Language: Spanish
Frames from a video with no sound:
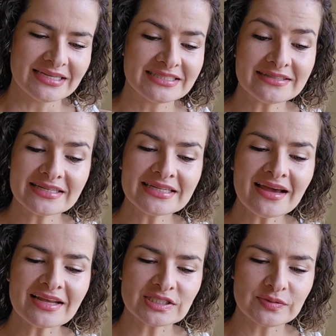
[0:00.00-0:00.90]
si
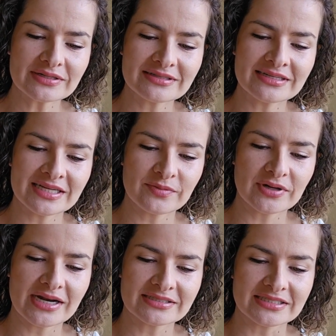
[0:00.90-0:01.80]
tenía la suerte de
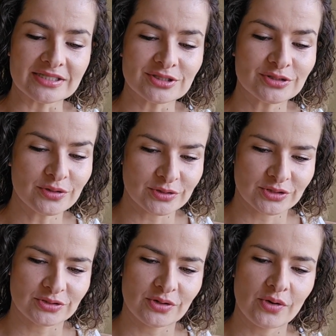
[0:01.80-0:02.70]
enamorarse
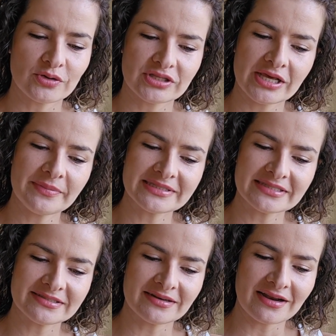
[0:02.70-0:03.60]
dos o tres
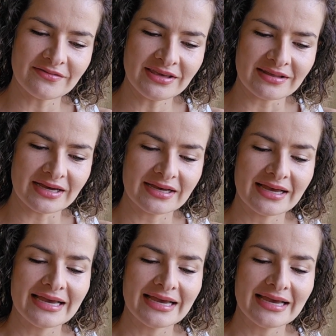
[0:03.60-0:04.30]
veces en la vida,